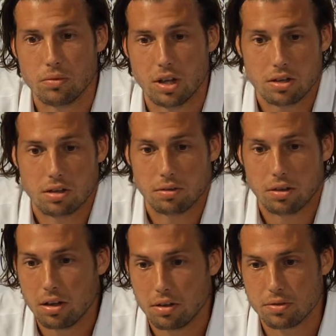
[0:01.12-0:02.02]
Ja,
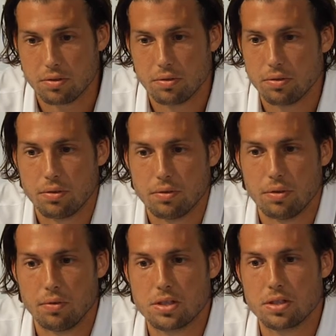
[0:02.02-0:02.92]
klar, also wir,
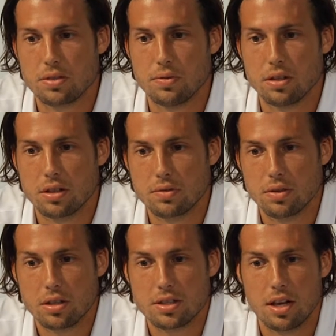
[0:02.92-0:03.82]
wir, wissen, dass wir, dass
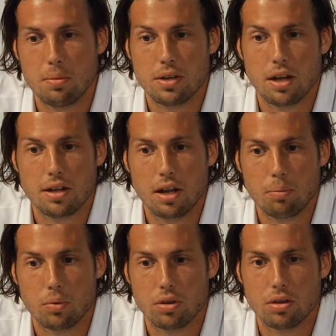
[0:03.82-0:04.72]
wir alles selber in der Hand
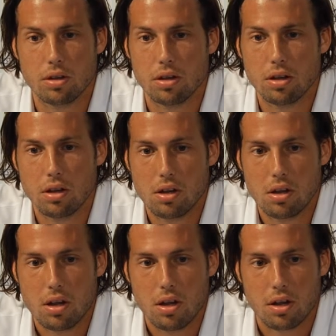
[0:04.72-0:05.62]
haben und äh,
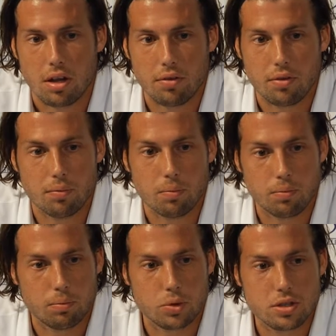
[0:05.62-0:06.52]
ja, wir
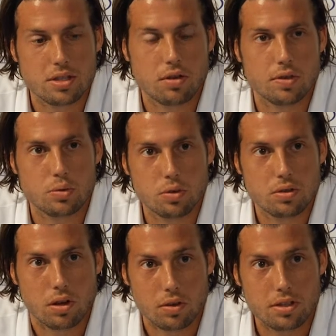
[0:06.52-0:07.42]
müssen jetzt auch versuchen,
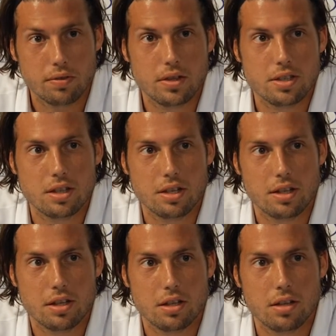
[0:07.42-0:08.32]
zu Hause, wie gesagt,
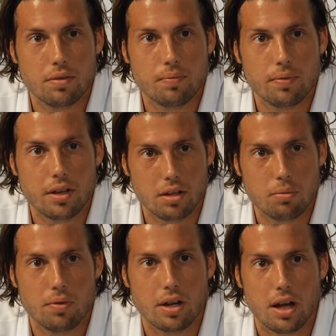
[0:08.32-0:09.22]
die, äh, endlich
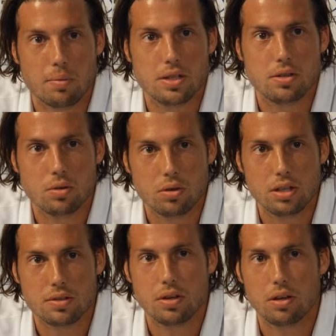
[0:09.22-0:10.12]
mal wieder einen Heimsieg zu
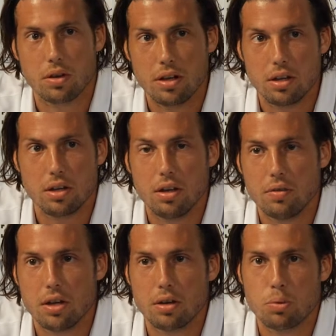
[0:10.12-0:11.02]
holen, dass wir dann auch hier
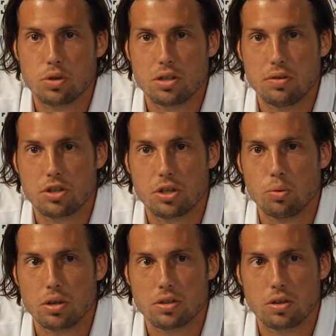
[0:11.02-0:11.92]
wieder eine positive
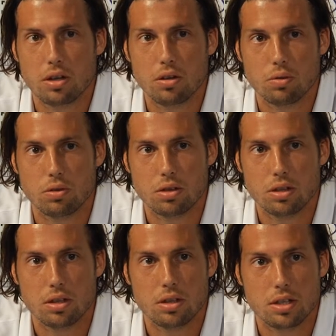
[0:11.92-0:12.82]
Stimmung erzeugen und
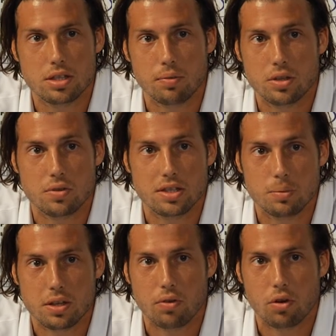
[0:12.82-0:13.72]
äh, das haben wir uns für
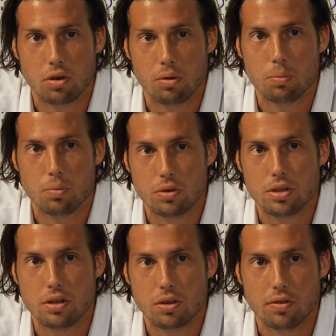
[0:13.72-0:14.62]
Samstag vorgenommen und
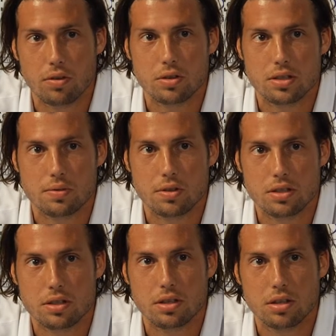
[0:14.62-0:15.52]
ich gehe auch davon aus, dass wir
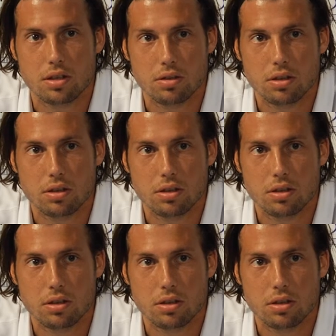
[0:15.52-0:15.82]
das äh,